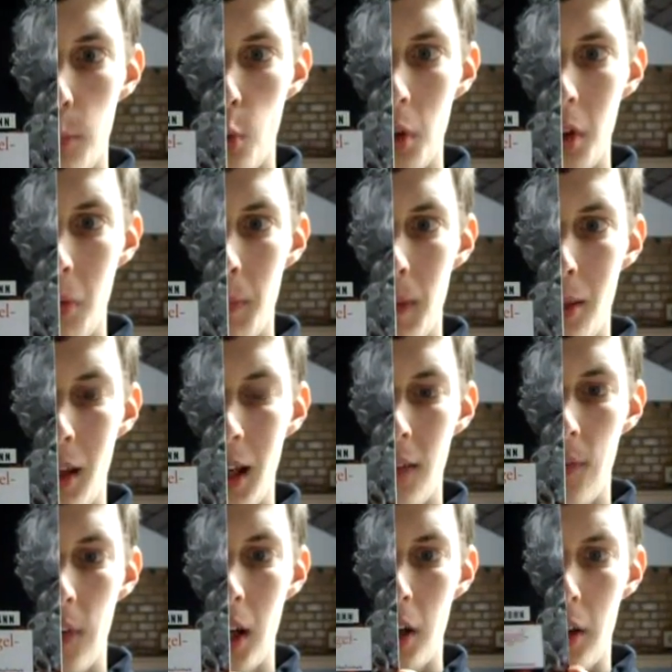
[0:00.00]
Buch, das mir sehr
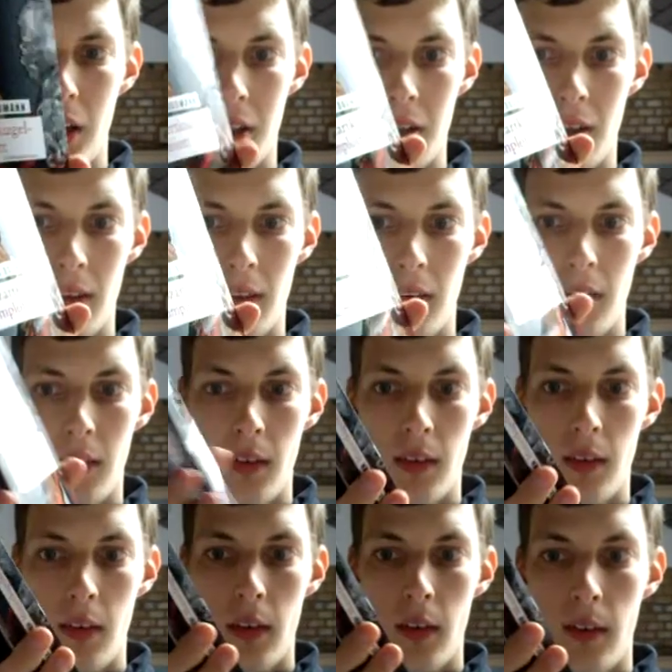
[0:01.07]
gefallen hat.
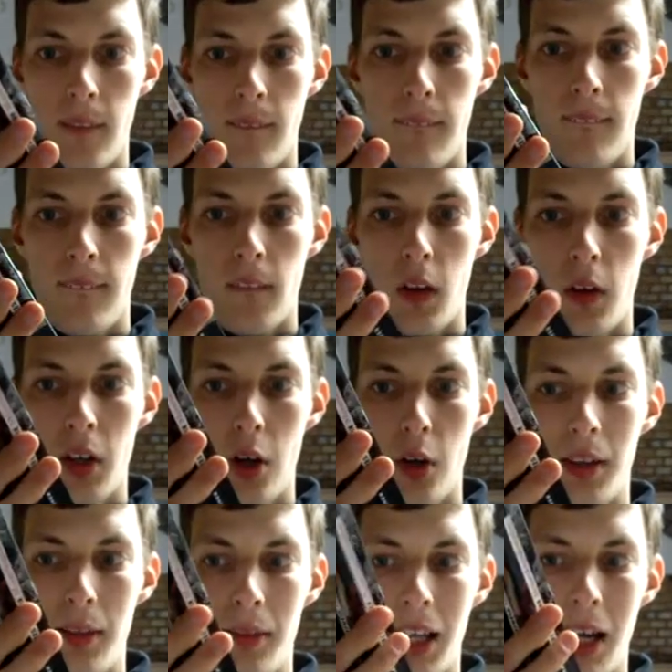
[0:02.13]
Und auch
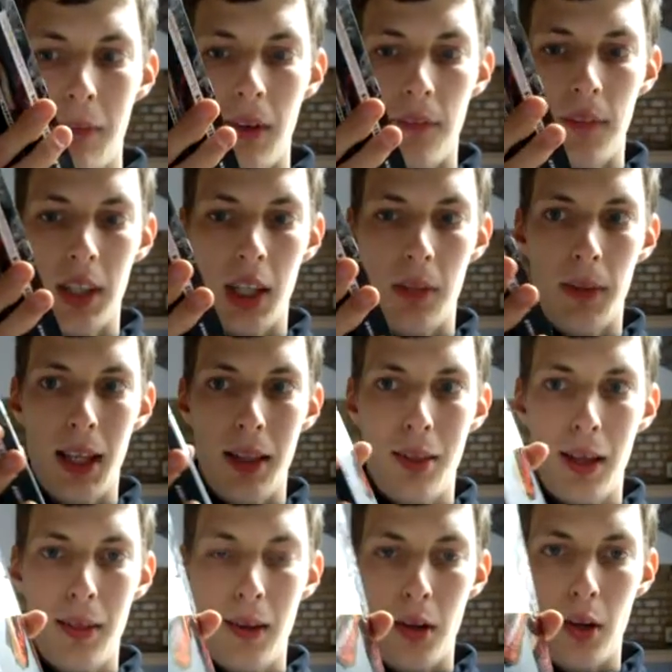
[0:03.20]
das Cover finde ich wieder
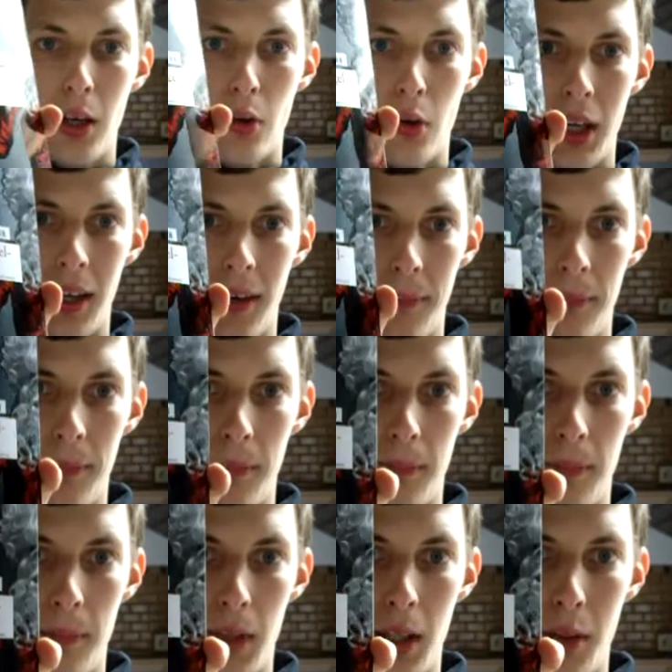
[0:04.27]
sehr, sehr gelungen,
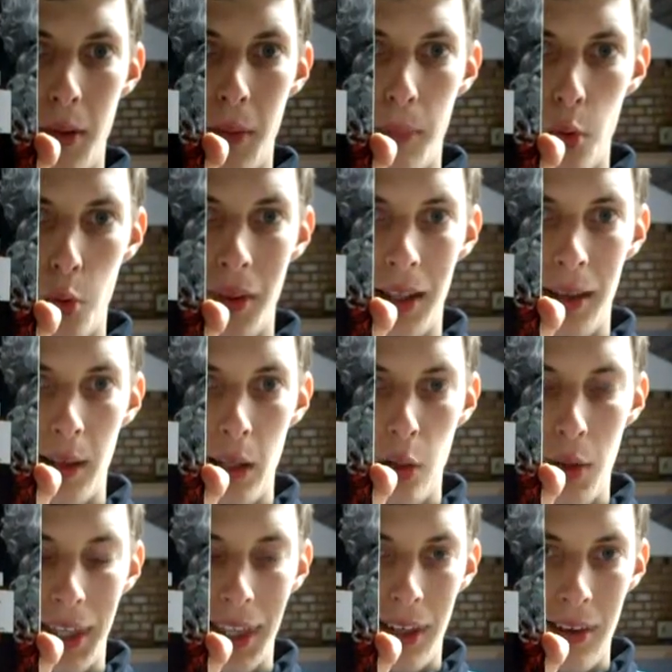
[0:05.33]
mit dieser
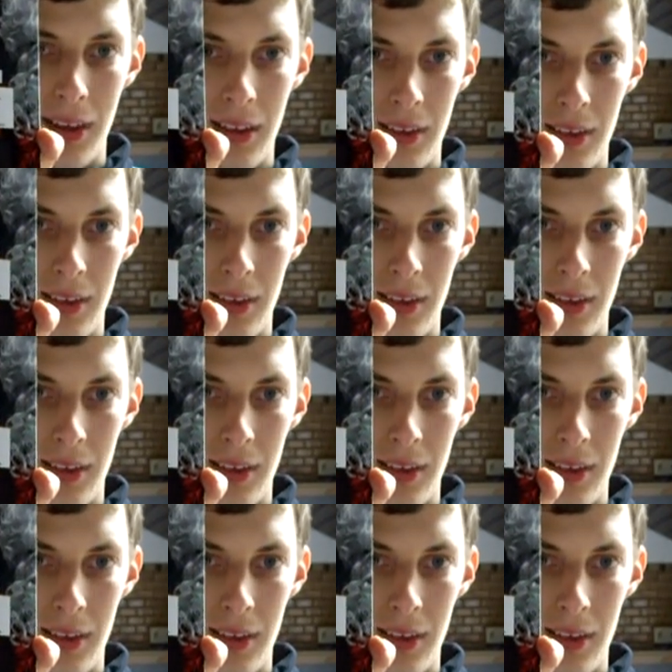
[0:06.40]
Mozart-Silhouette.